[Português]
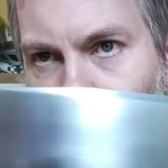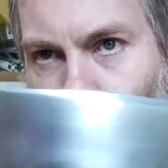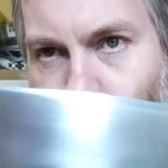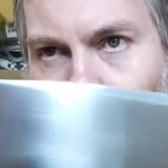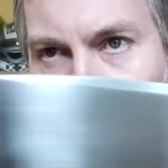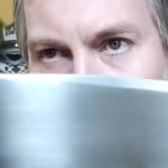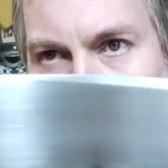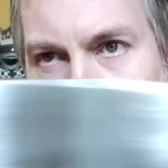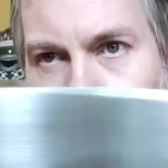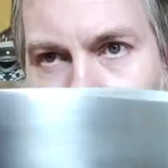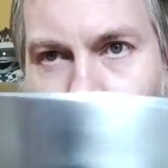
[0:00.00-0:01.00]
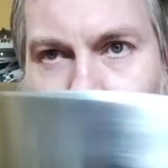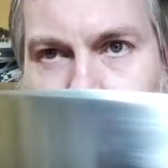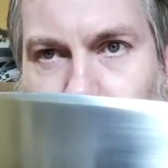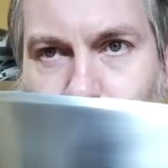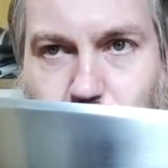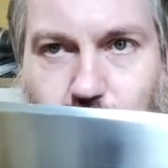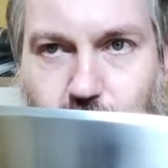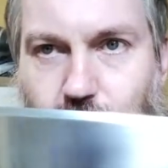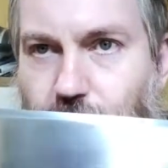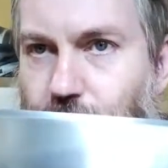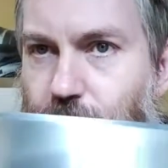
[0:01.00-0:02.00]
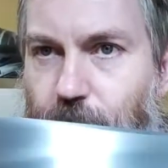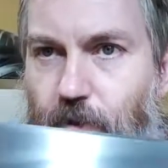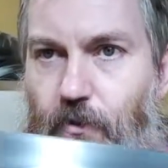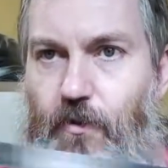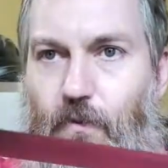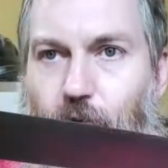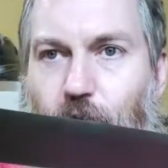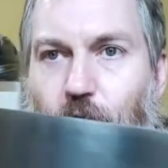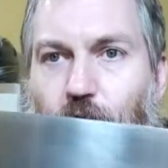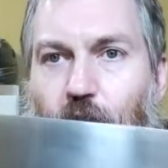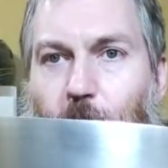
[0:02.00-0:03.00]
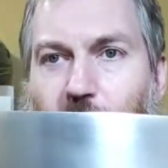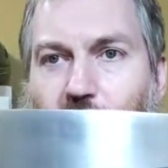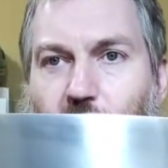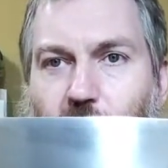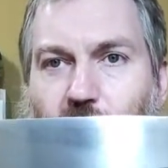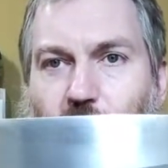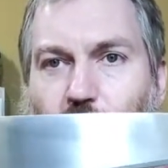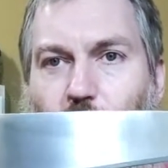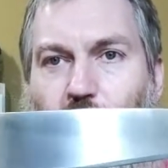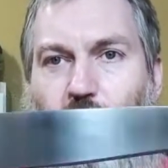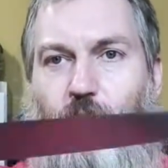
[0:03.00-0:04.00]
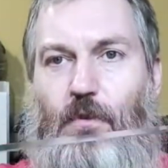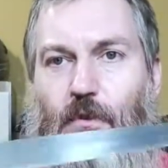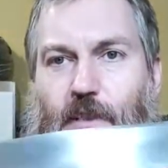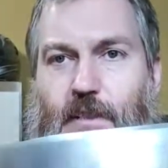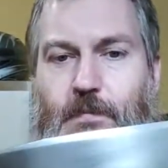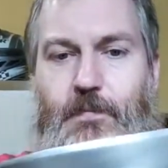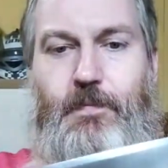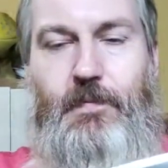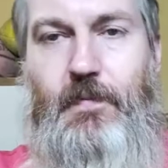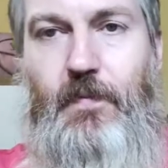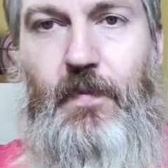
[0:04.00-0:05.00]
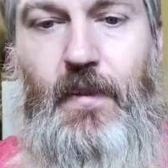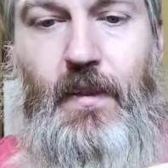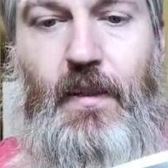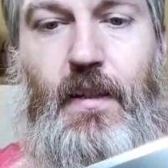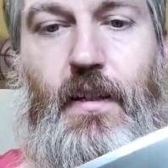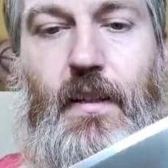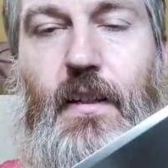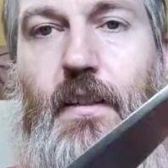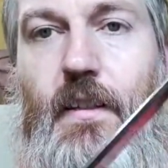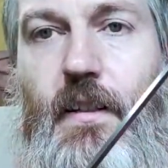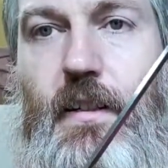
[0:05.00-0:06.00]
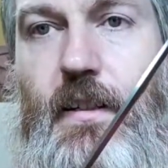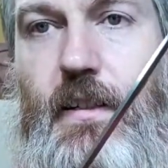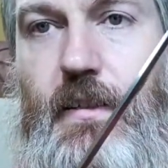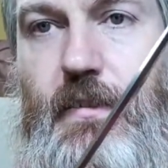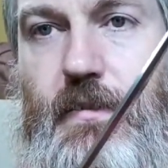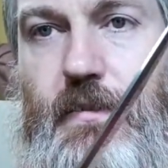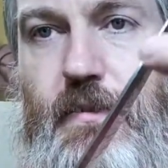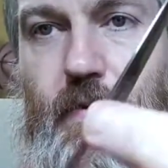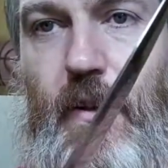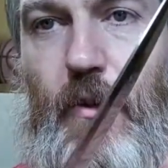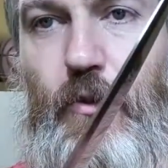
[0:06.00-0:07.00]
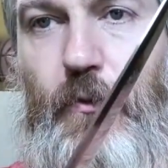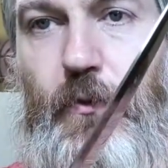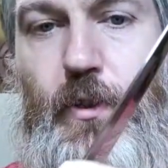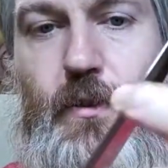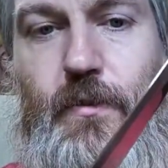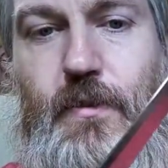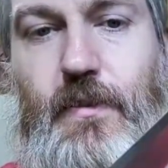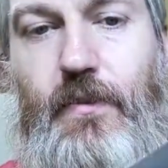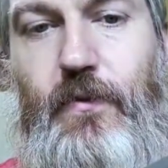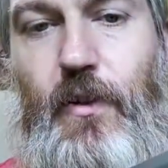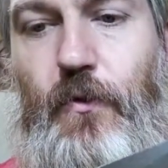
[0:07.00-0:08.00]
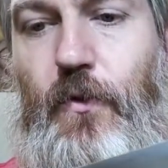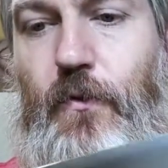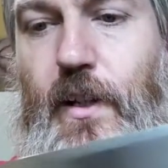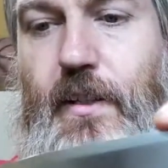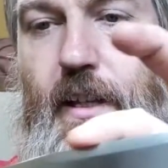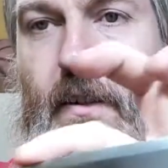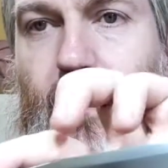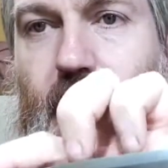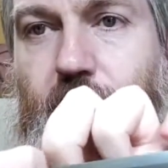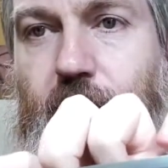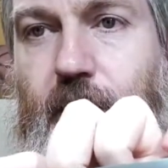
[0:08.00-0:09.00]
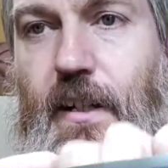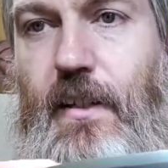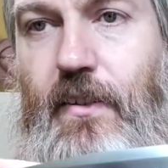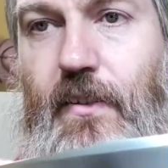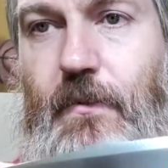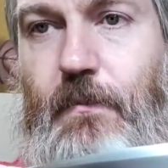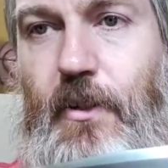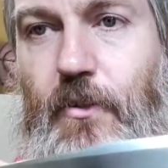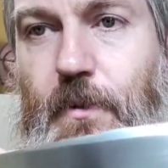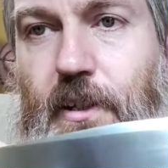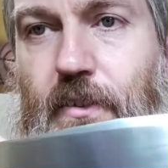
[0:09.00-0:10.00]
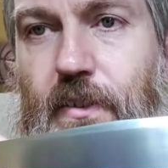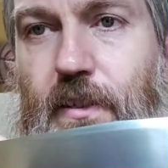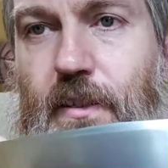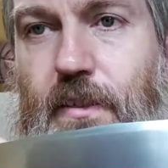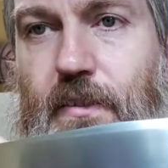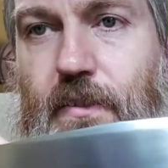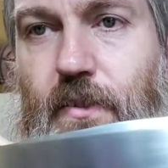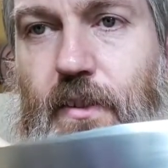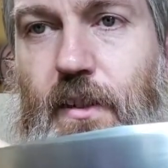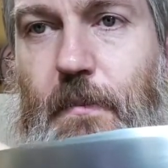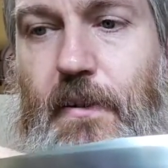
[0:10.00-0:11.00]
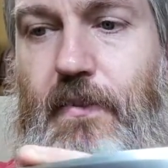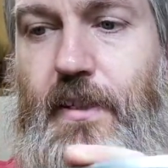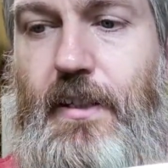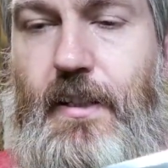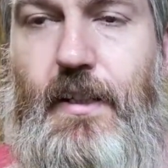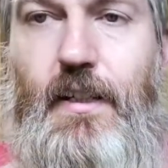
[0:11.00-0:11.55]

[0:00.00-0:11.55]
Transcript: formato aí meio... Não, não, não dizer padrão, mas tem um formato de boi, né? E uh, falso fio. Falso fio vai até quase aqui atrás, mais ou menos aqui. Não sei se dá pra ver.